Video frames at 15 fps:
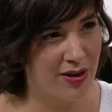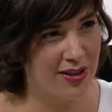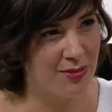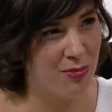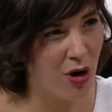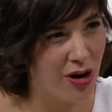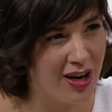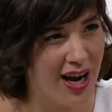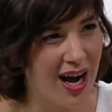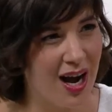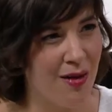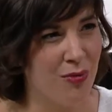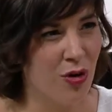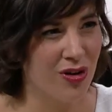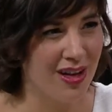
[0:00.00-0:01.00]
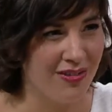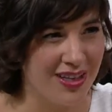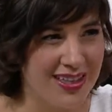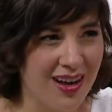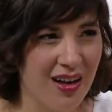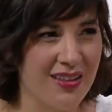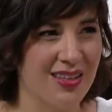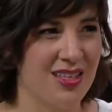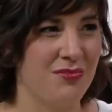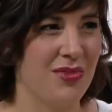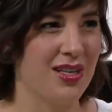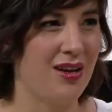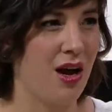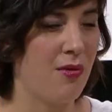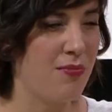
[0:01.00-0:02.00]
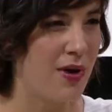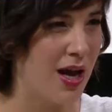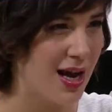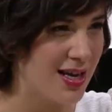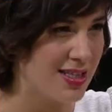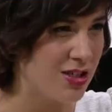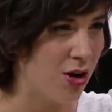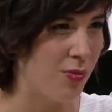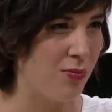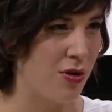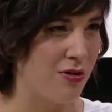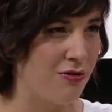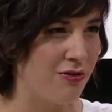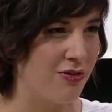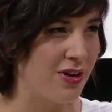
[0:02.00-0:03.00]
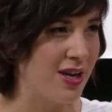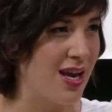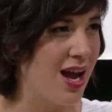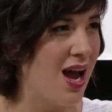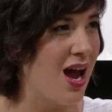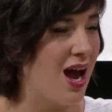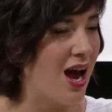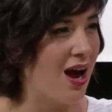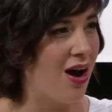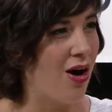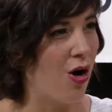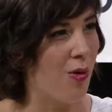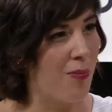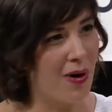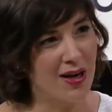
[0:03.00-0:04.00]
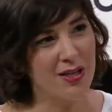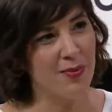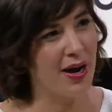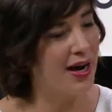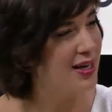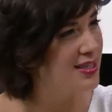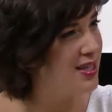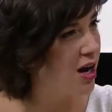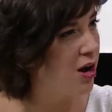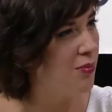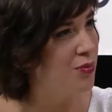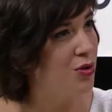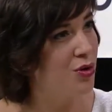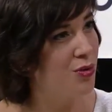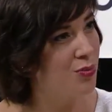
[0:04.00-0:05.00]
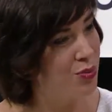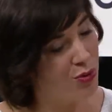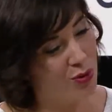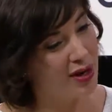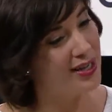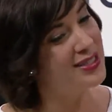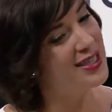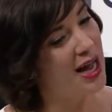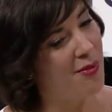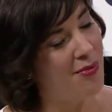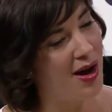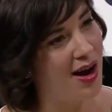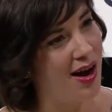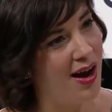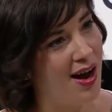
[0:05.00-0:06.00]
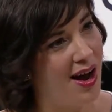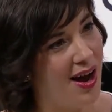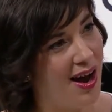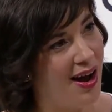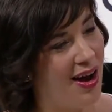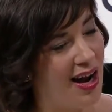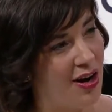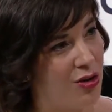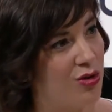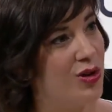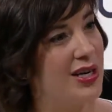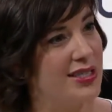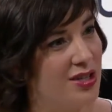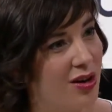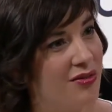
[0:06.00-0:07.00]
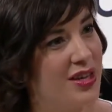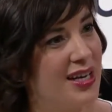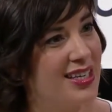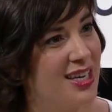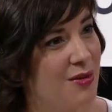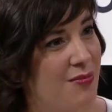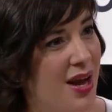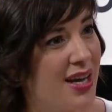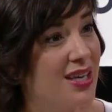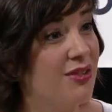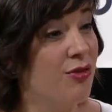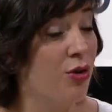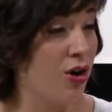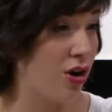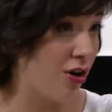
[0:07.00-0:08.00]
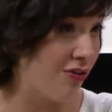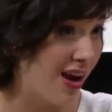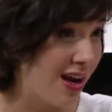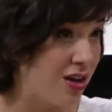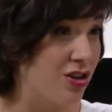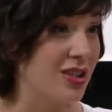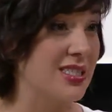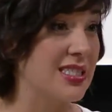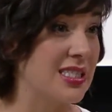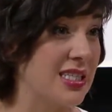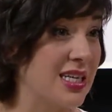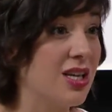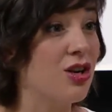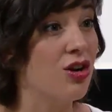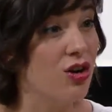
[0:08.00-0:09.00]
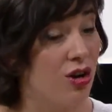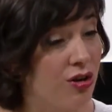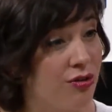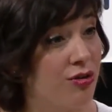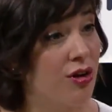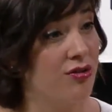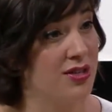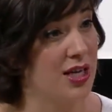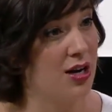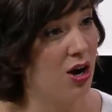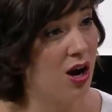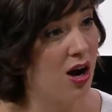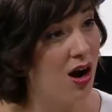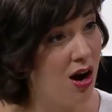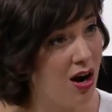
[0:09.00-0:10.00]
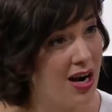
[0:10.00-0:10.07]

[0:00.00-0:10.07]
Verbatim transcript: des programmes qu'on avait tenté de mettre en place, qui n'ont pas levé. Euh, on pense par exemple plus récemment euh, à la coalition Avenir Québec qui veut revaloriser le fleuve Saint-Laurent,